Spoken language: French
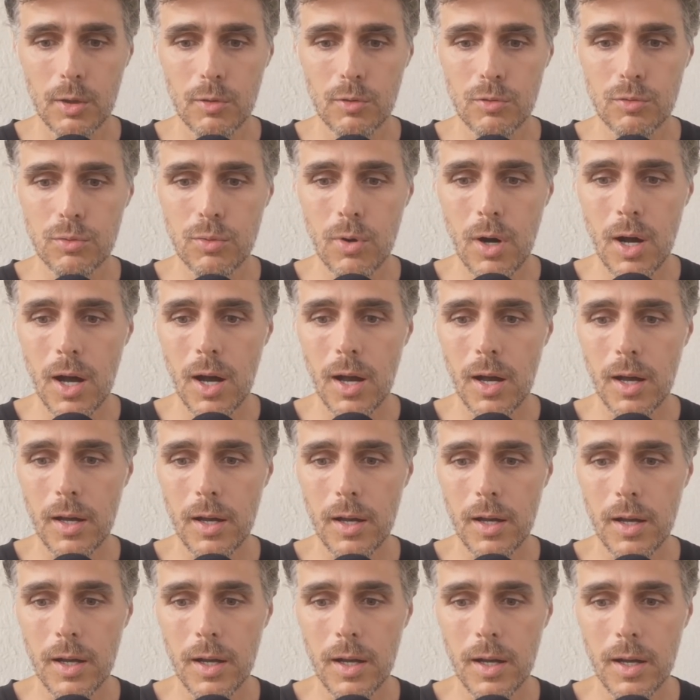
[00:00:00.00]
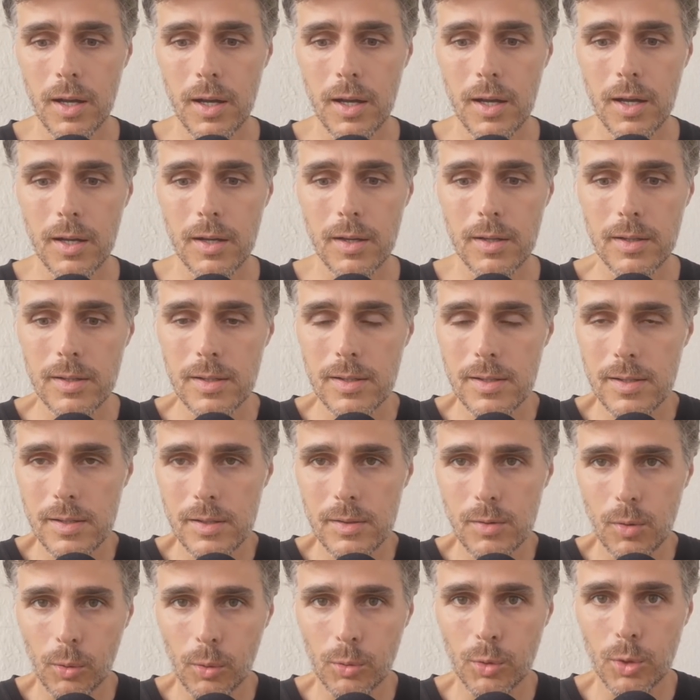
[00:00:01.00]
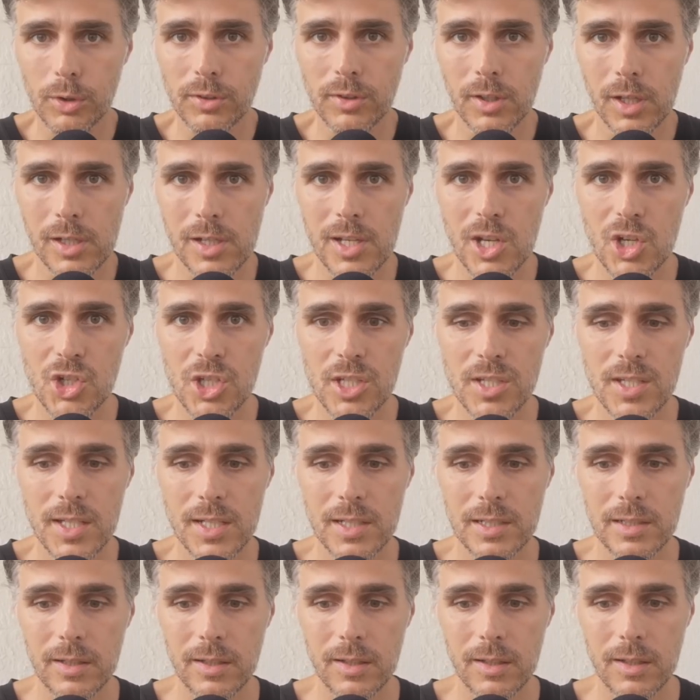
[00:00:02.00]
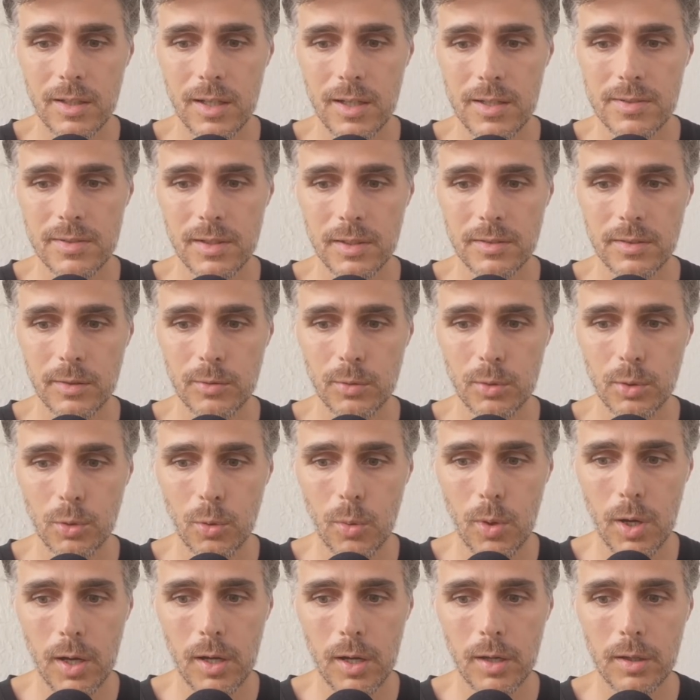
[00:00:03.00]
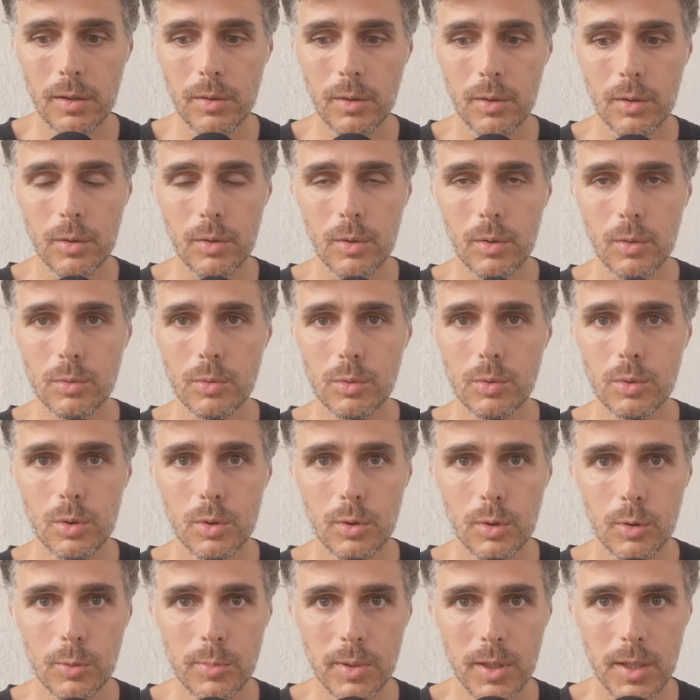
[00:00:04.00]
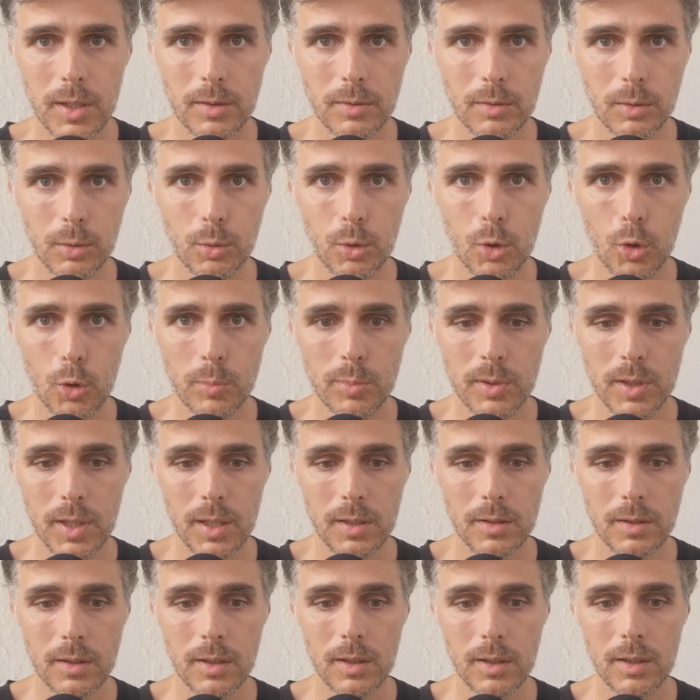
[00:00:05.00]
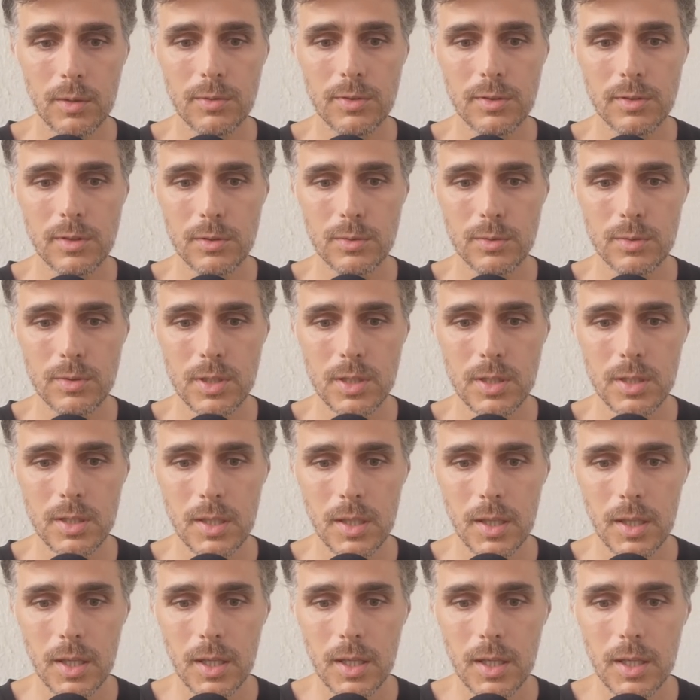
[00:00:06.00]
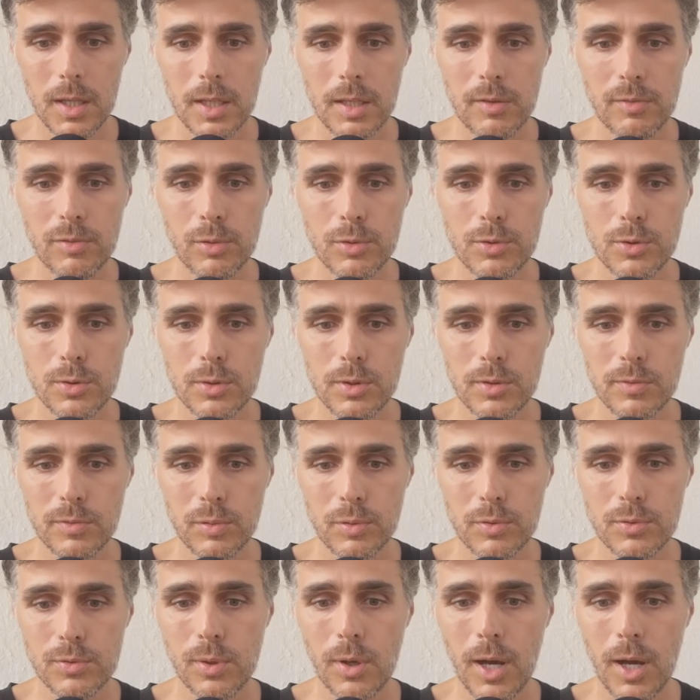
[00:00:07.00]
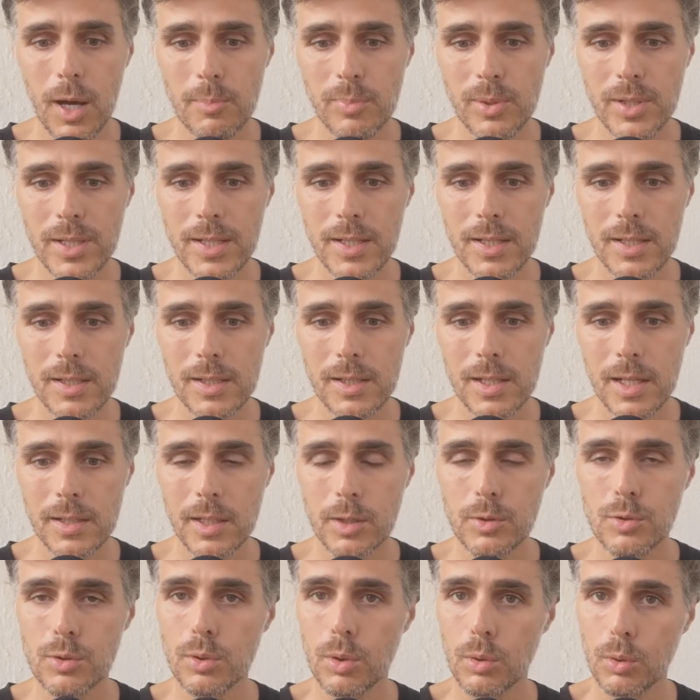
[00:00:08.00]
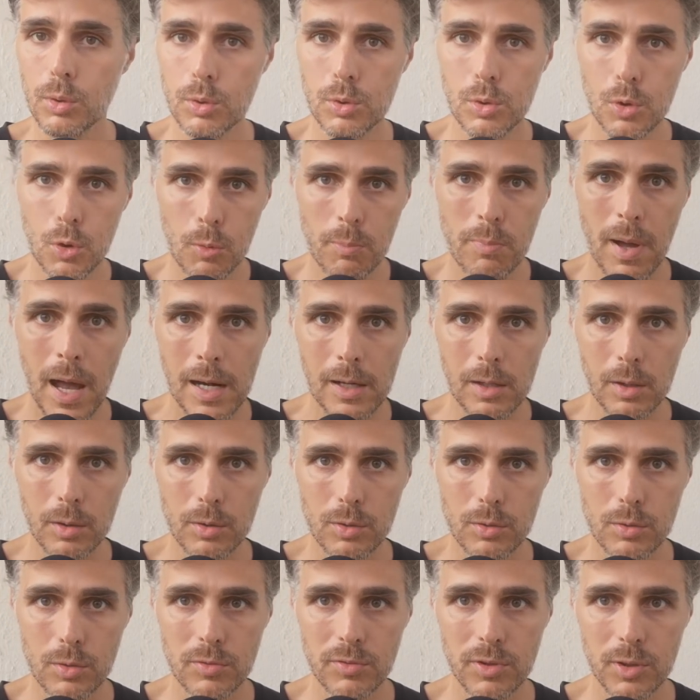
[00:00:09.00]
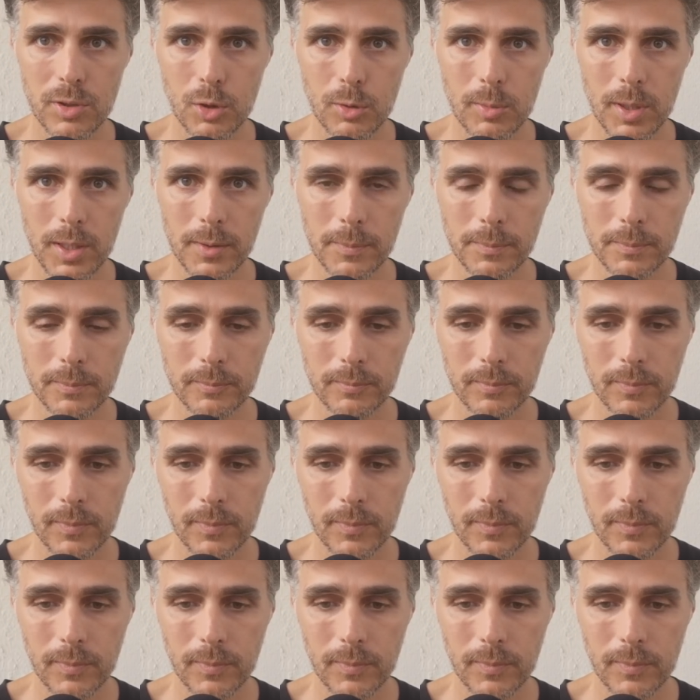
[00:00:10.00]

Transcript: voire un, on note un léger déclin à certains endroits en Union européenne, dans l'Union européenne et aux États-Unis, il faut, il faut se rappeler la nature globale du phénomène.